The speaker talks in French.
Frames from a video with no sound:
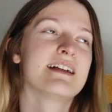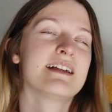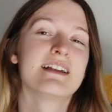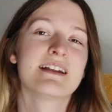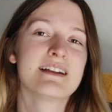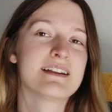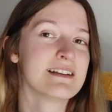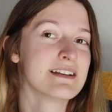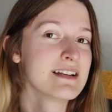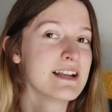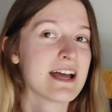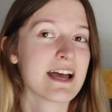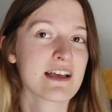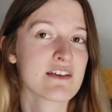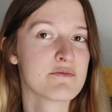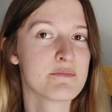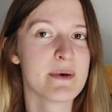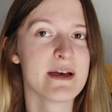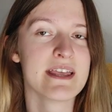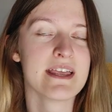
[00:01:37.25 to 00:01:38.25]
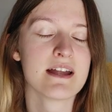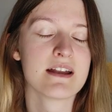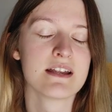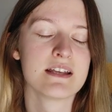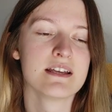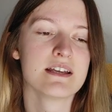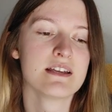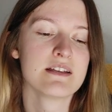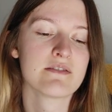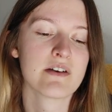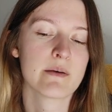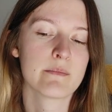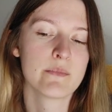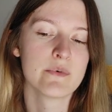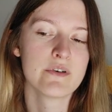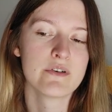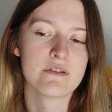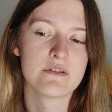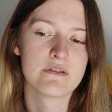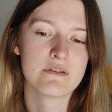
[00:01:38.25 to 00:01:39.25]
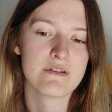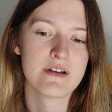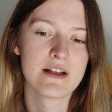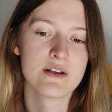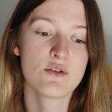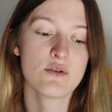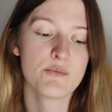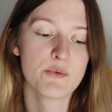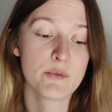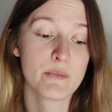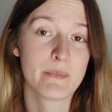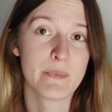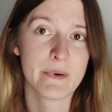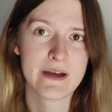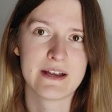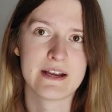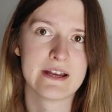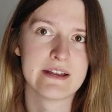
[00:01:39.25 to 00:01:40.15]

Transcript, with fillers: elle n'arrive pas à y aller. vraiment, elle ne peut pas.